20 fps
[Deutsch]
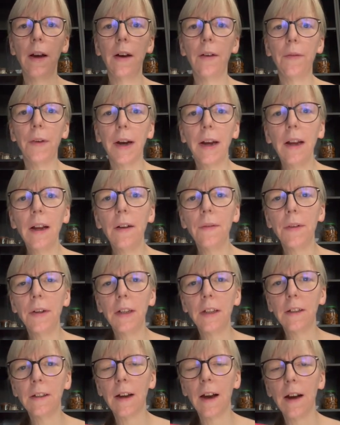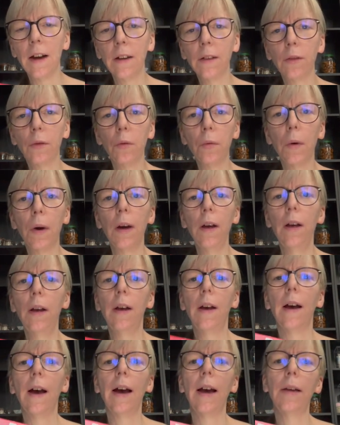Weil, wenn ich tagsüber
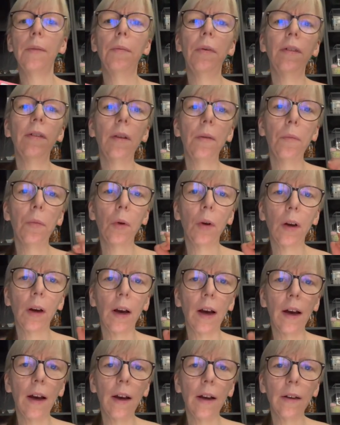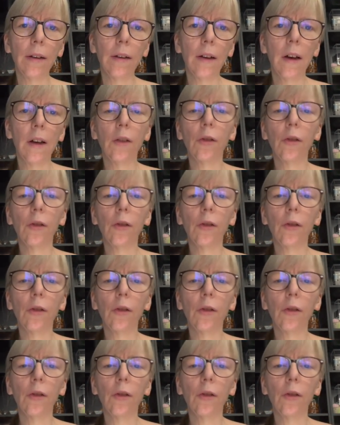ein bisschen moderat,